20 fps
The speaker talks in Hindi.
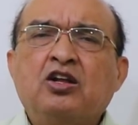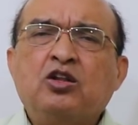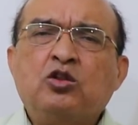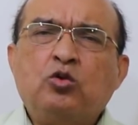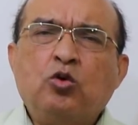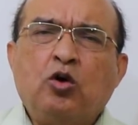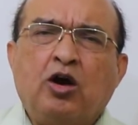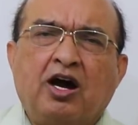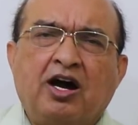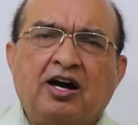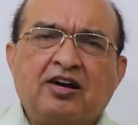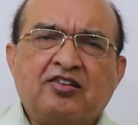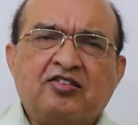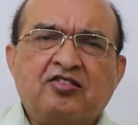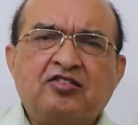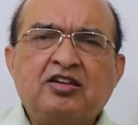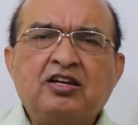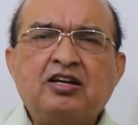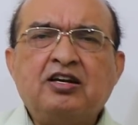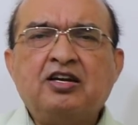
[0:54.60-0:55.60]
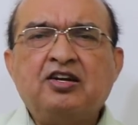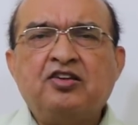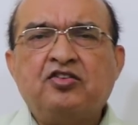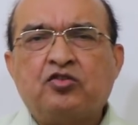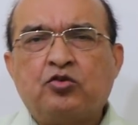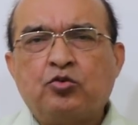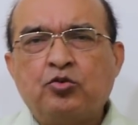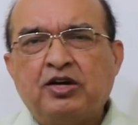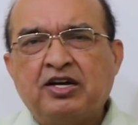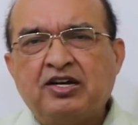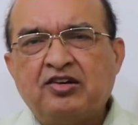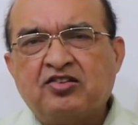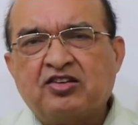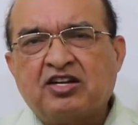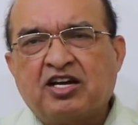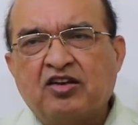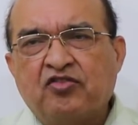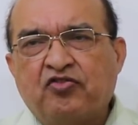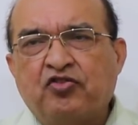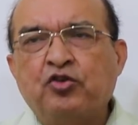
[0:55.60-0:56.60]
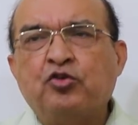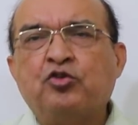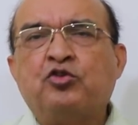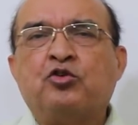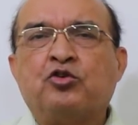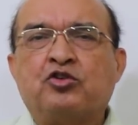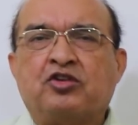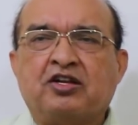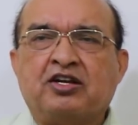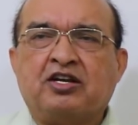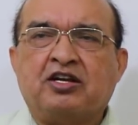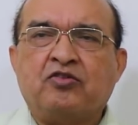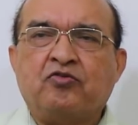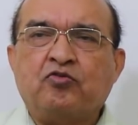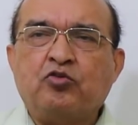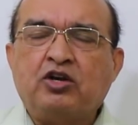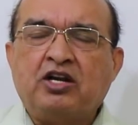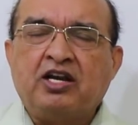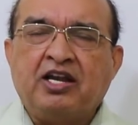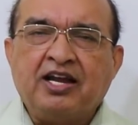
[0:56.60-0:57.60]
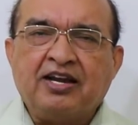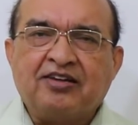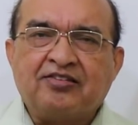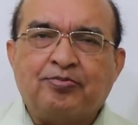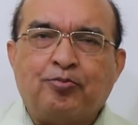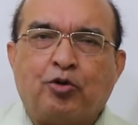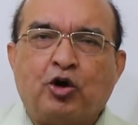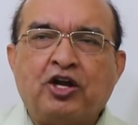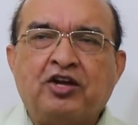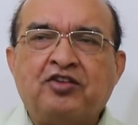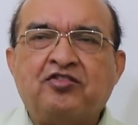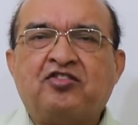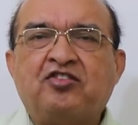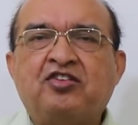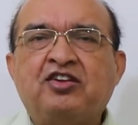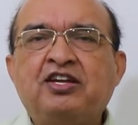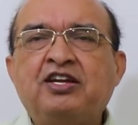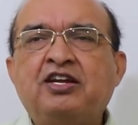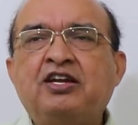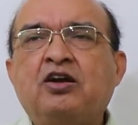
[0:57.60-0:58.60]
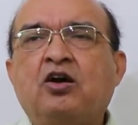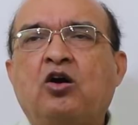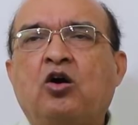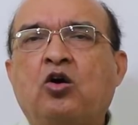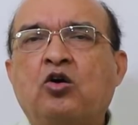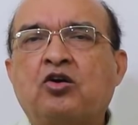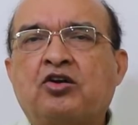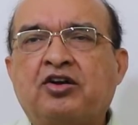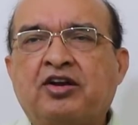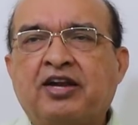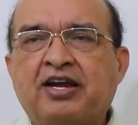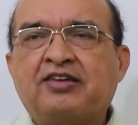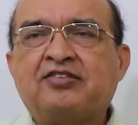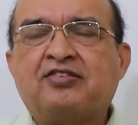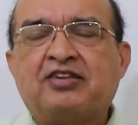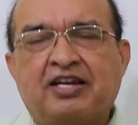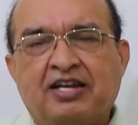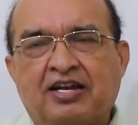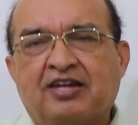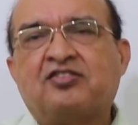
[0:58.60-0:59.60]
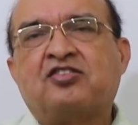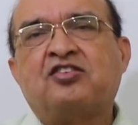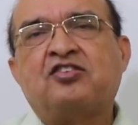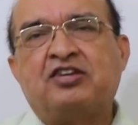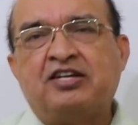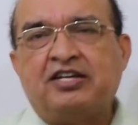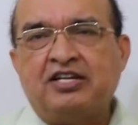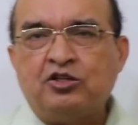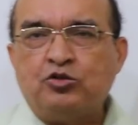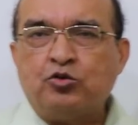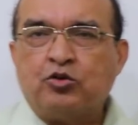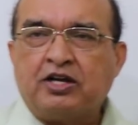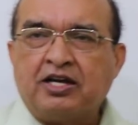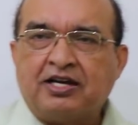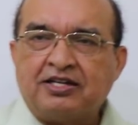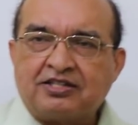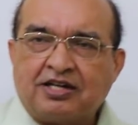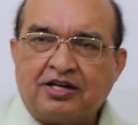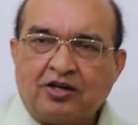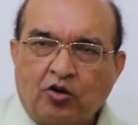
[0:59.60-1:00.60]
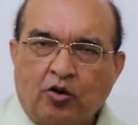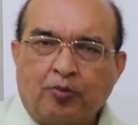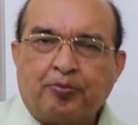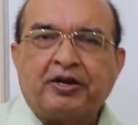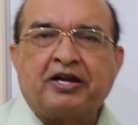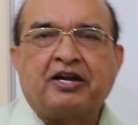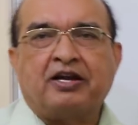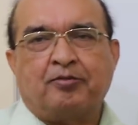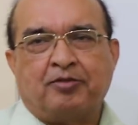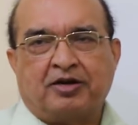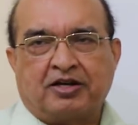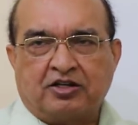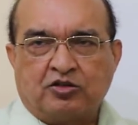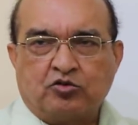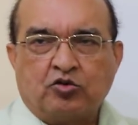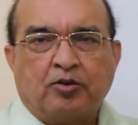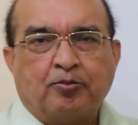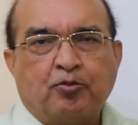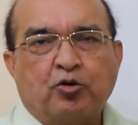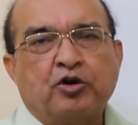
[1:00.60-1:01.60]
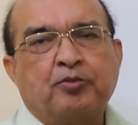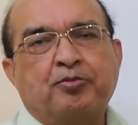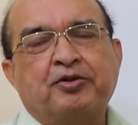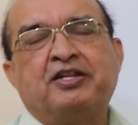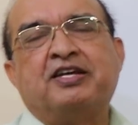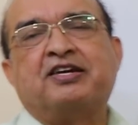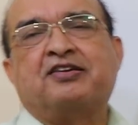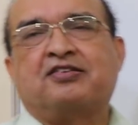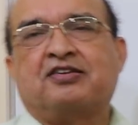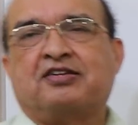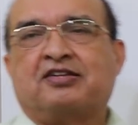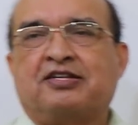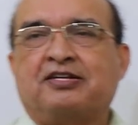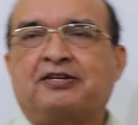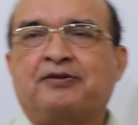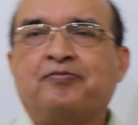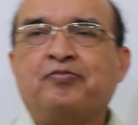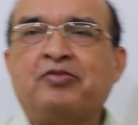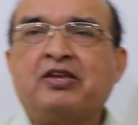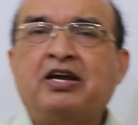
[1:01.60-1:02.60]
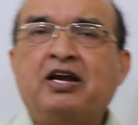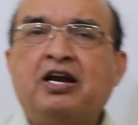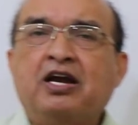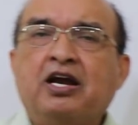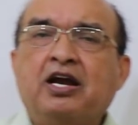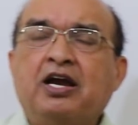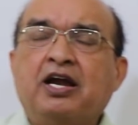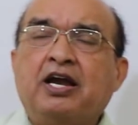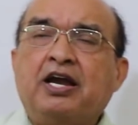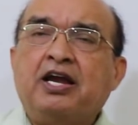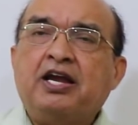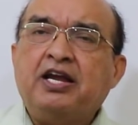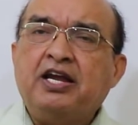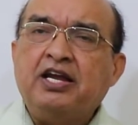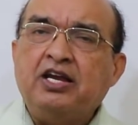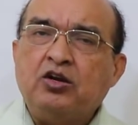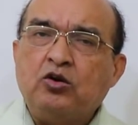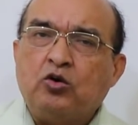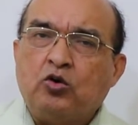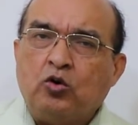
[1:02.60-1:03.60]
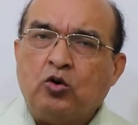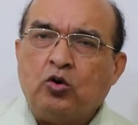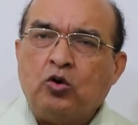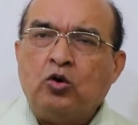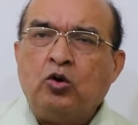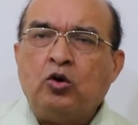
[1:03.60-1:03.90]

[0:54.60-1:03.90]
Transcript: तो अक्सर स्टूडेंट्स कंफ्यूज होते हैं वो टैक्स बॉयंसी और टैक्स इलास्टिसिटी जो कि आज का टॉपिक है हमारा जो आप बोर्ड पे देख सकते हैं इनको